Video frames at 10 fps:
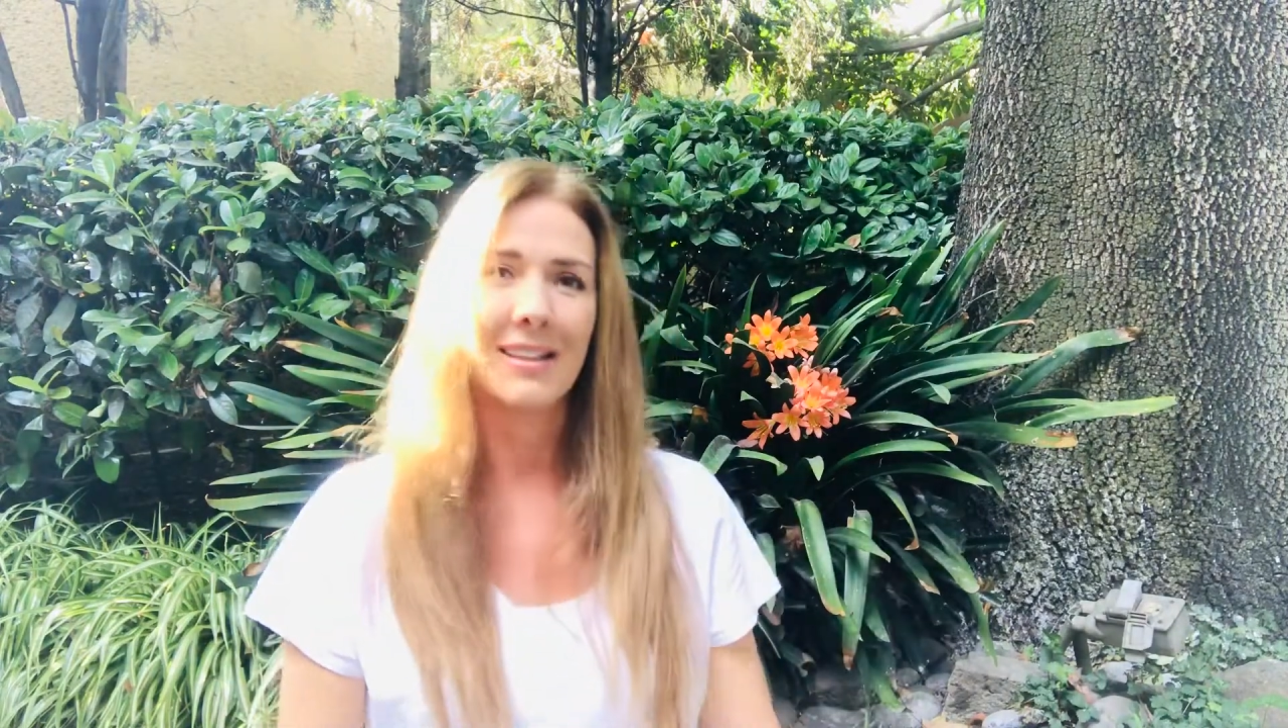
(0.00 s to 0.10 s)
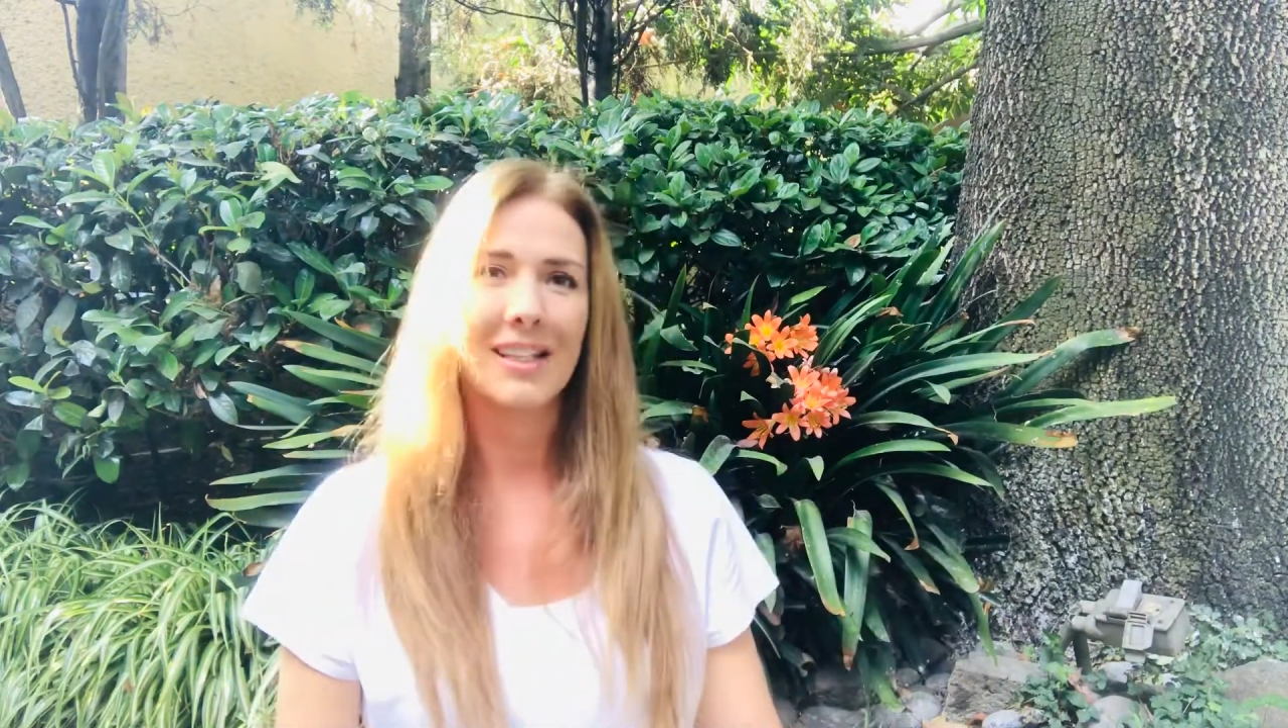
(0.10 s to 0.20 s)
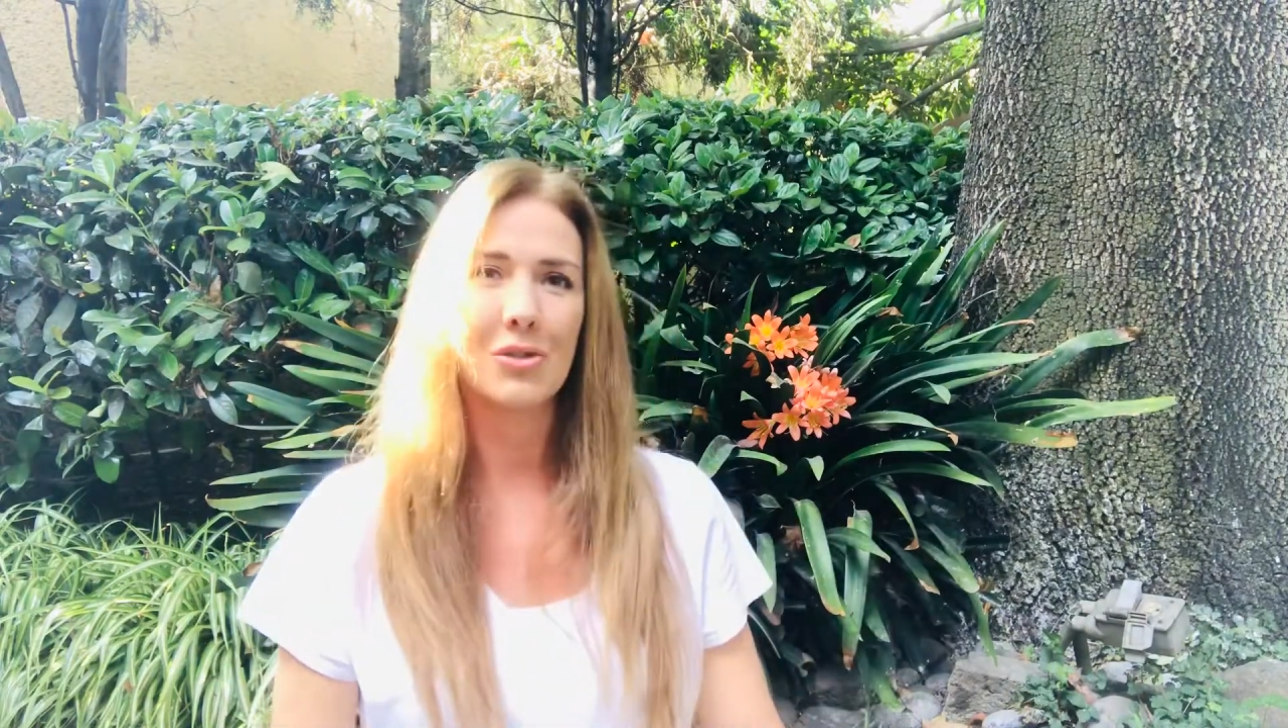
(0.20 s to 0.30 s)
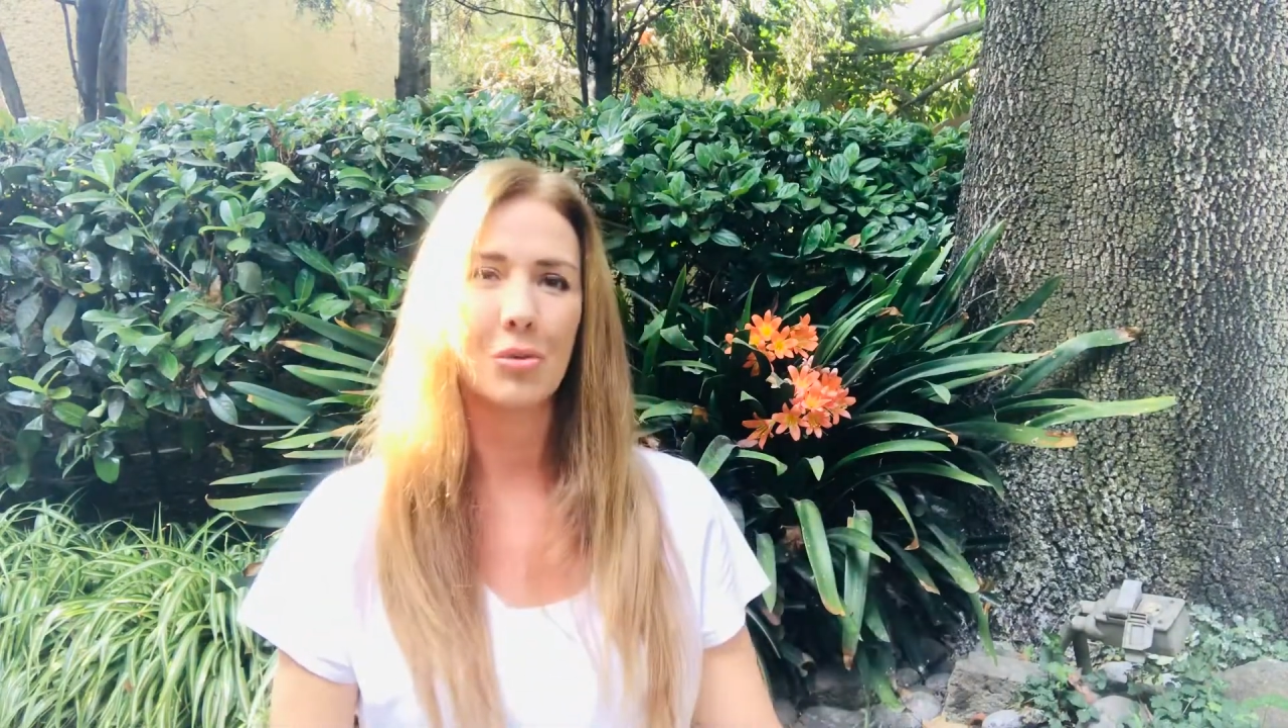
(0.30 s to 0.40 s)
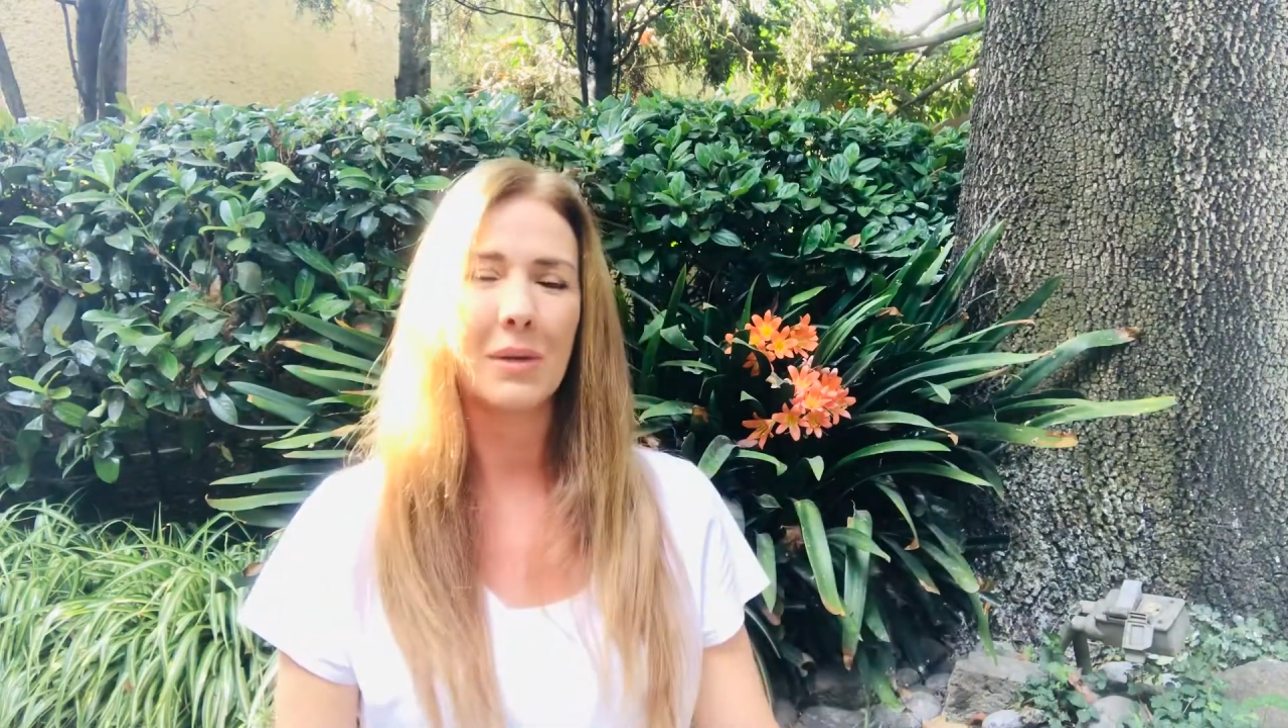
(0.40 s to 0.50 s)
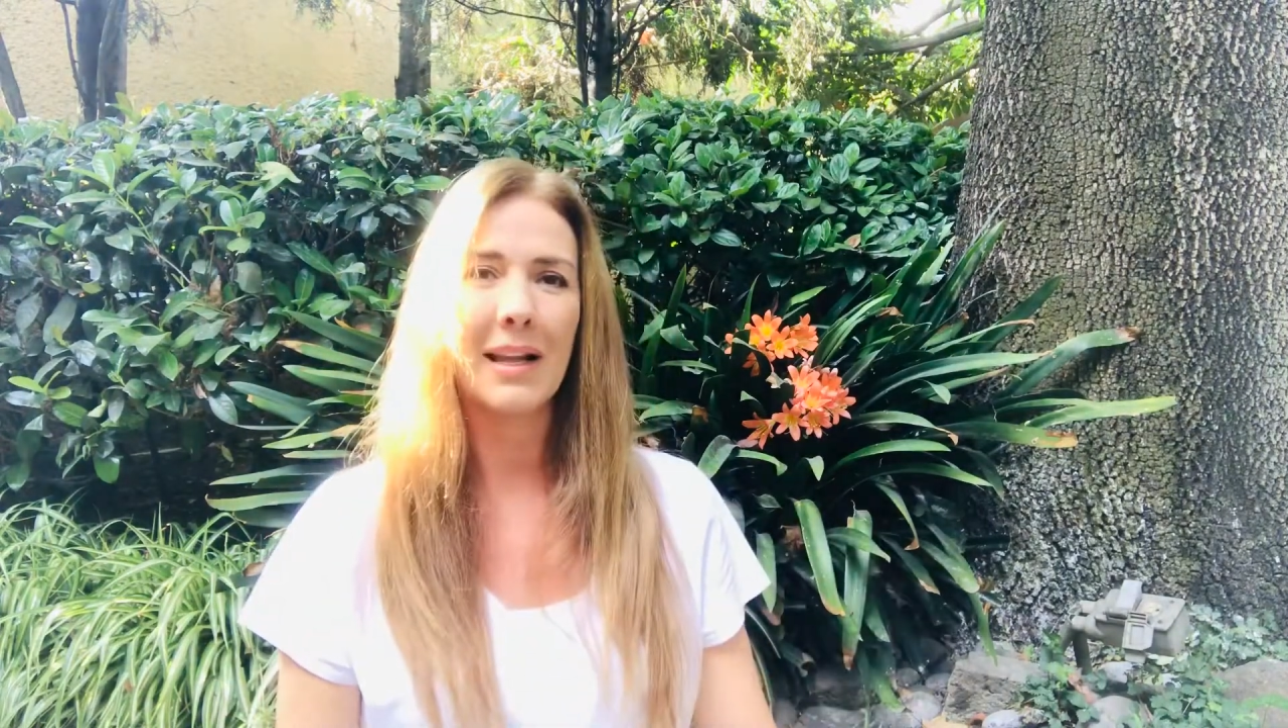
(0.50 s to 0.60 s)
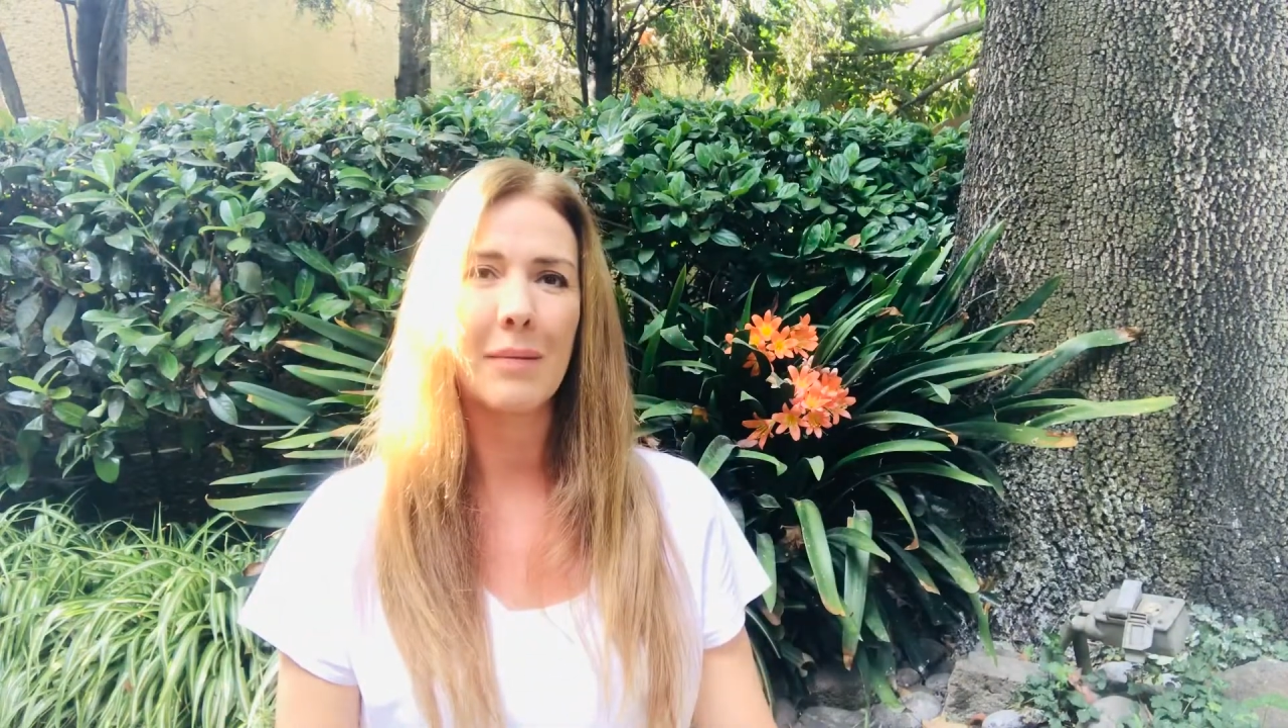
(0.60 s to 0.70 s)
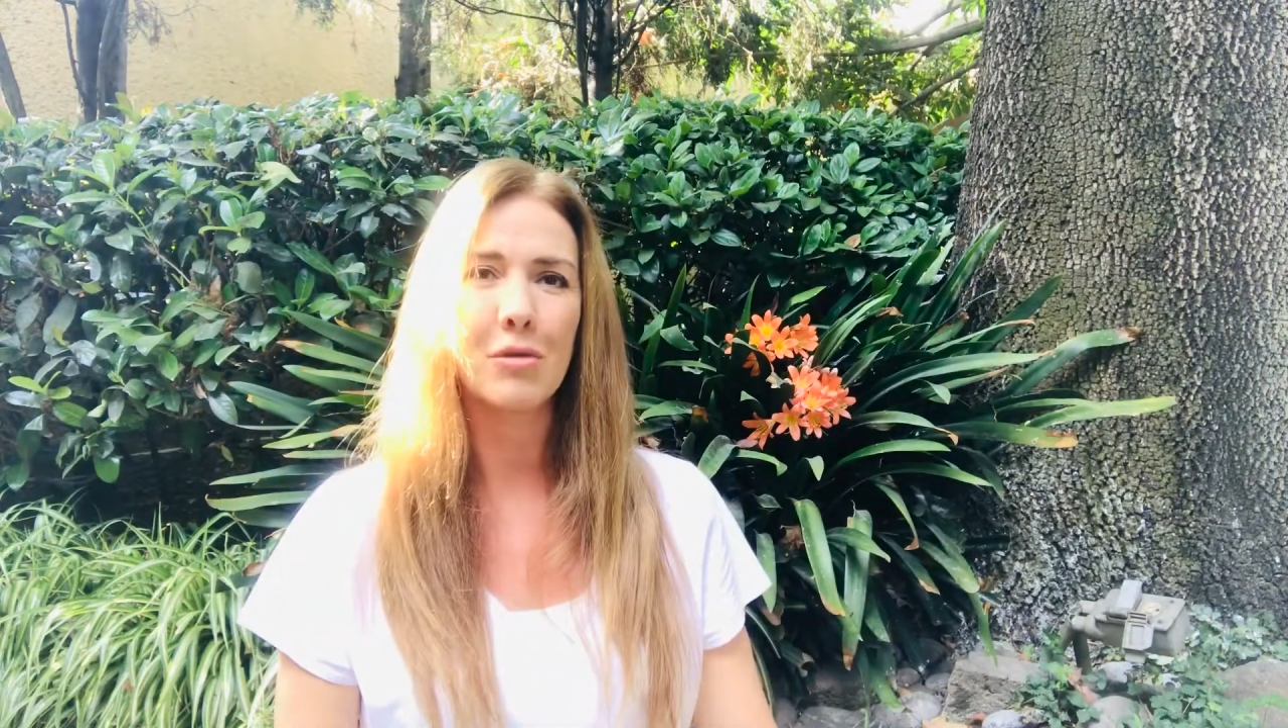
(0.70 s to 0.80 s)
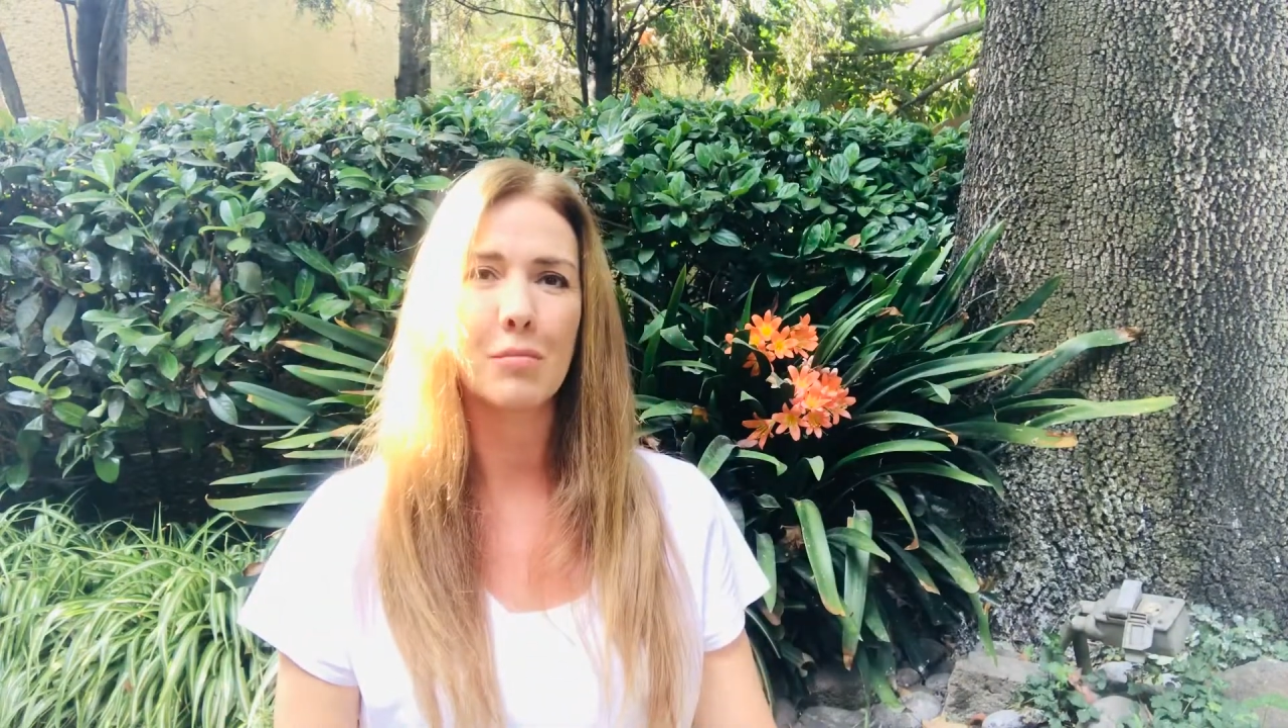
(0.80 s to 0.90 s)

que estuviéramos